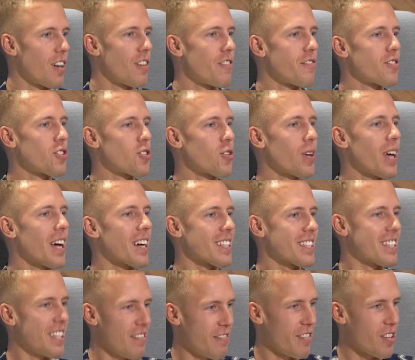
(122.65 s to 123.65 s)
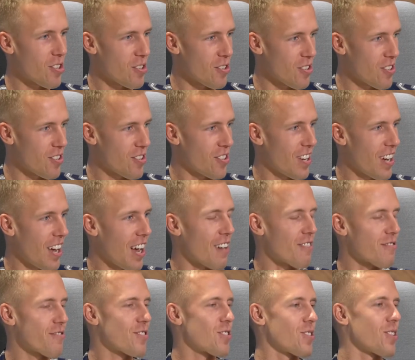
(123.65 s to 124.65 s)
w co ja chcę wierzyć, a
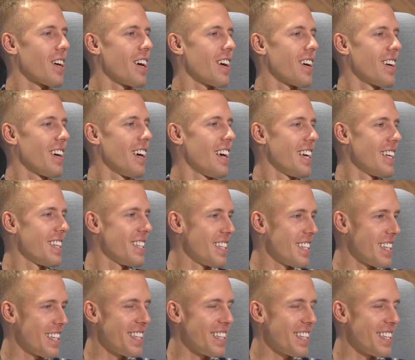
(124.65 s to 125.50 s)
w co ja nie,